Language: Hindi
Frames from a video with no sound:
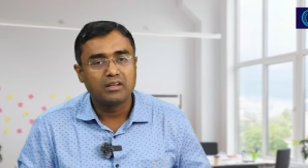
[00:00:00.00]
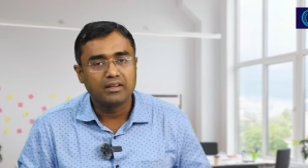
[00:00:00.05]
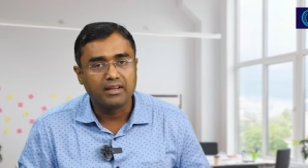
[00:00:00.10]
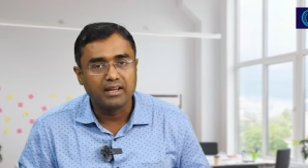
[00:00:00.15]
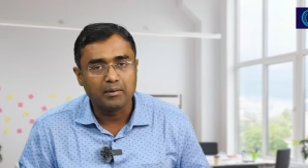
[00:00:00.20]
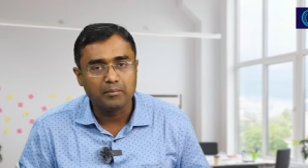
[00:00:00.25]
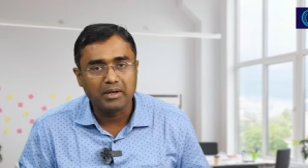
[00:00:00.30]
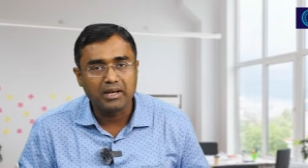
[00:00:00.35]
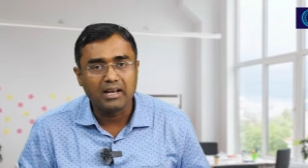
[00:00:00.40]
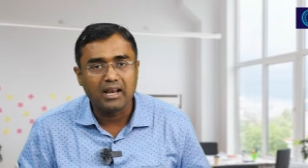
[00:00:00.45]

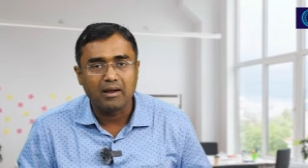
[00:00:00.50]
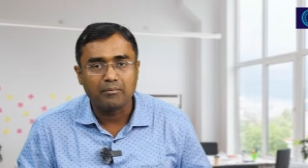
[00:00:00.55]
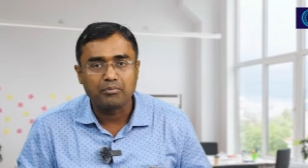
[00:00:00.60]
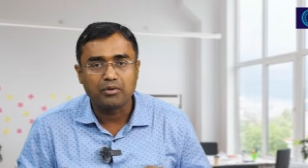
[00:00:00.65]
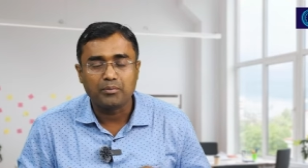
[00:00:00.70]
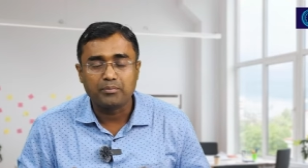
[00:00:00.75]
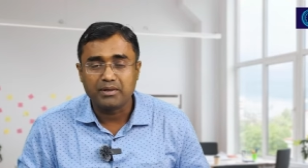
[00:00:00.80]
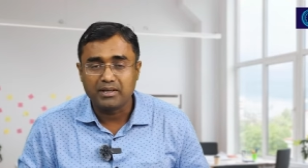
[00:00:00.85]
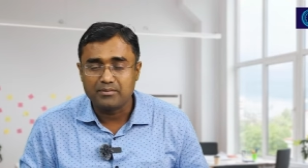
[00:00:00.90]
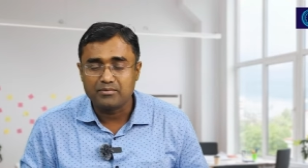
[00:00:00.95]
गेमिंग
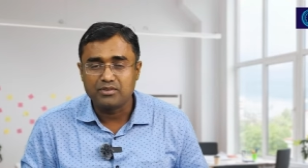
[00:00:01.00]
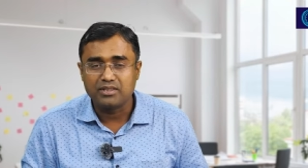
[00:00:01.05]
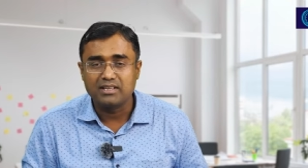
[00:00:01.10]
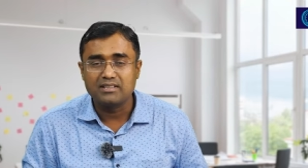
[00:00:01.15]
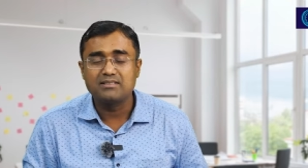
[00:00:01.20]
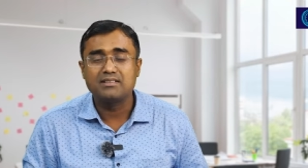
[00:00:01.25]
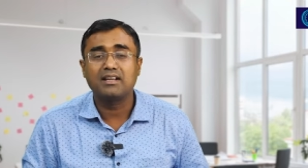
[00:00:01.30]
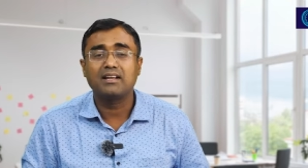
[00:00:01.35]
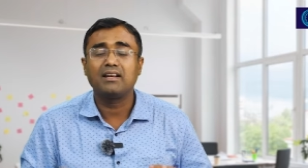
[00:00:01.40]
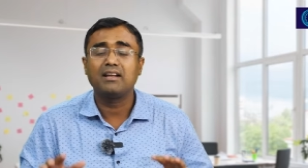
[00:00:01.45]
लैपटॉप की हम
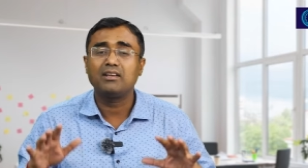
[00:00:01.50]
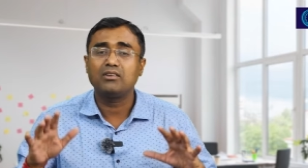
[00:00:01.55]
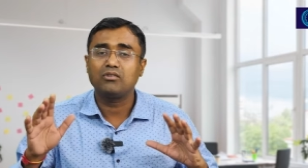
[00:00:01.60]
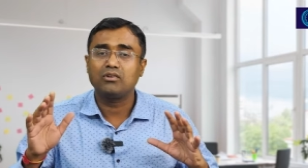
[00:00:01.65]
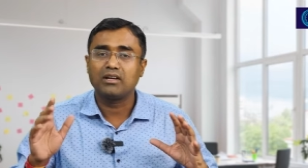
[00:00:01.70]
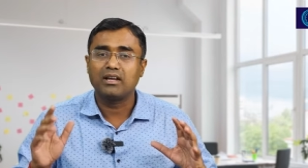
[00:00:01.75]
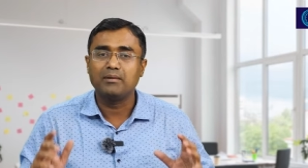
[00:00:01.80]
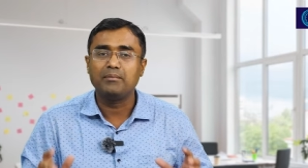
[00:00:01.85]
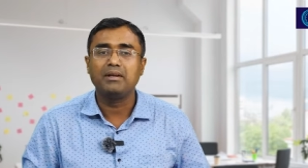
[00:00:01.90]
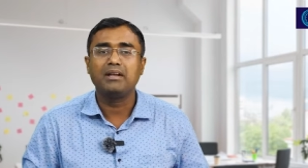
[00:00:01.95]
सीरीज देख रहे हैं तो
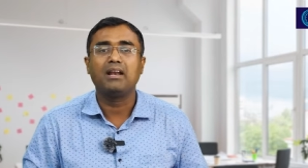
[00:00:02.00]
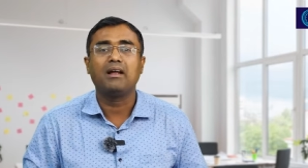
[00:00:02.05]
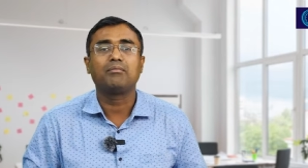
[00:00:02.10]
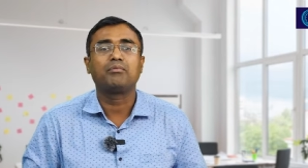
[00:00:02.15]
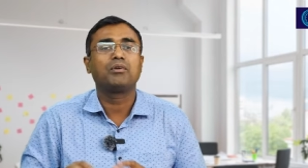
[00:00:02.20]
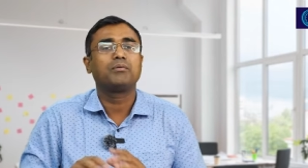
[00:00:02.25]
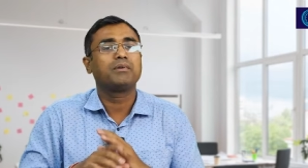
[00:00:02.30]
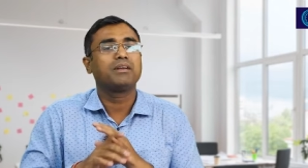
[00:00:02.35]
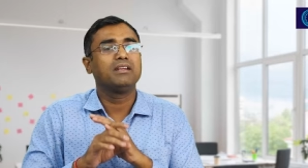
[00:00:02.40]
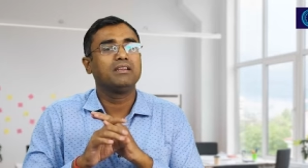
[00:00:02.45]
गेमिंग
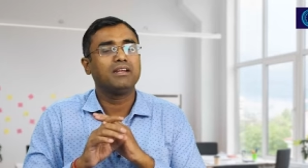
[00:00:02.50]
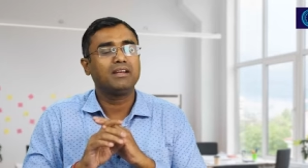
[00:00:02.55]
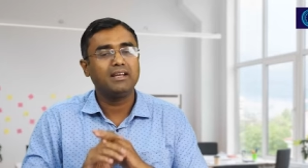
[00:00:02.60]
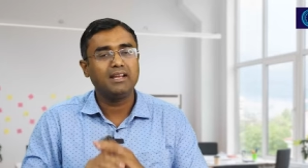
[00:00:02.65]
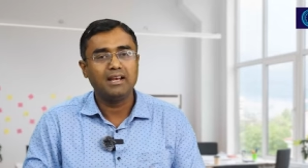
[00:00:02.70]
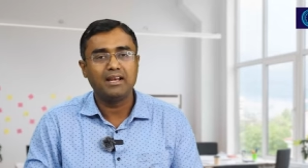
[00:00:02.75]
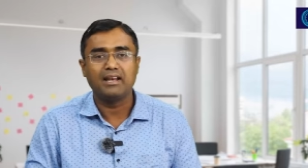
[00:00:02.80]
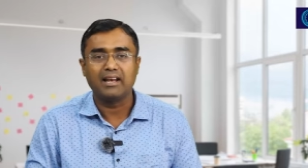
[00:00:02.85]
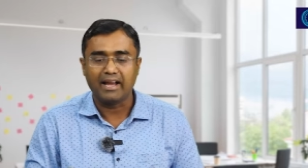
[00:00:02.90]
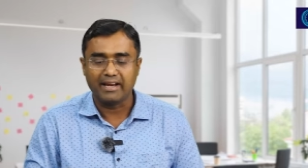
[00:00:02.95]
लैपटॉप के अंदर
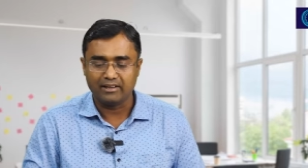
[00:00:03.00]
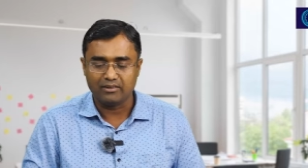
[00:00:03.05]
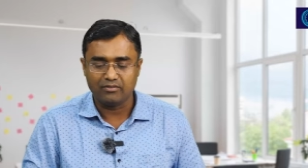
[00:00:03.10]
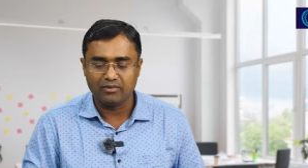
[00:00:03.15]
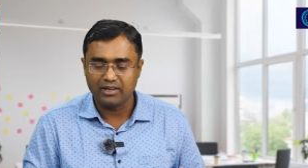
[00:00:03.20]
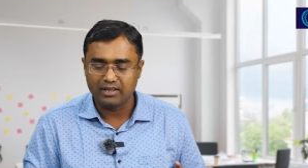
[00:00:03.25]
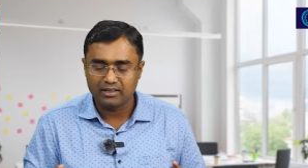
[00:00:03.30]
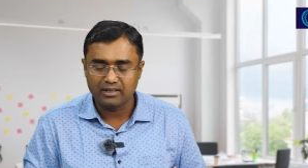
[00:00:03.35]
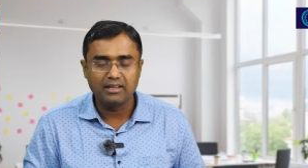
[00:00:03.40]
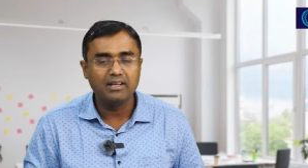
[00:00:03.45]
ये लाइट
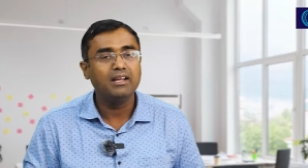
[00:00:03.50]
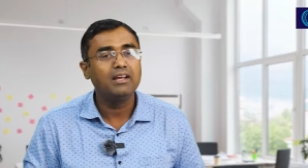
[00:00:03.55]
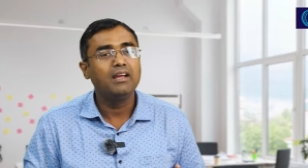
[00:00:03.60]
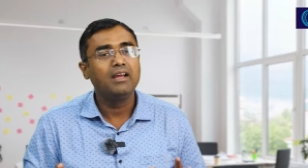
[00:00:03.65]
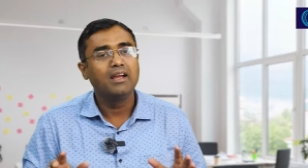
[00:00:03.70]
वेट ही